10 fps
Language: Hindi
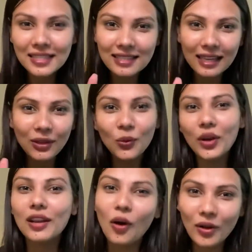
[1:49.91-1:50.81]
सी यू
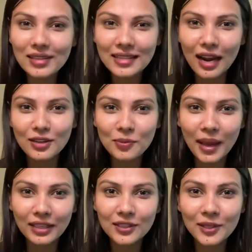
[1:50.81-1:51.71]
इन ऑल स्टार्स
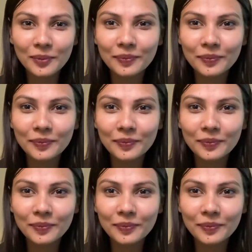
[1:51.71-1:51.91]
बैच